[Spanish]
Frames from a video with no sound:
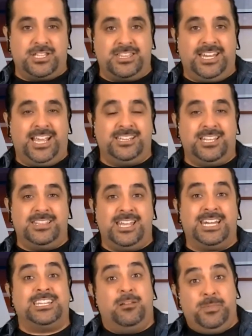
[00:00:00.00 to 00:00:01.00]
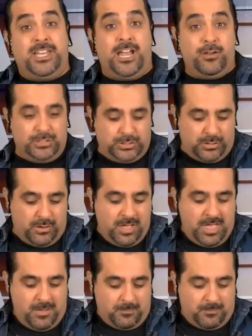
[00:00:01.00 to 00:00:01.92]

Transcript: tendrían que entender también al otro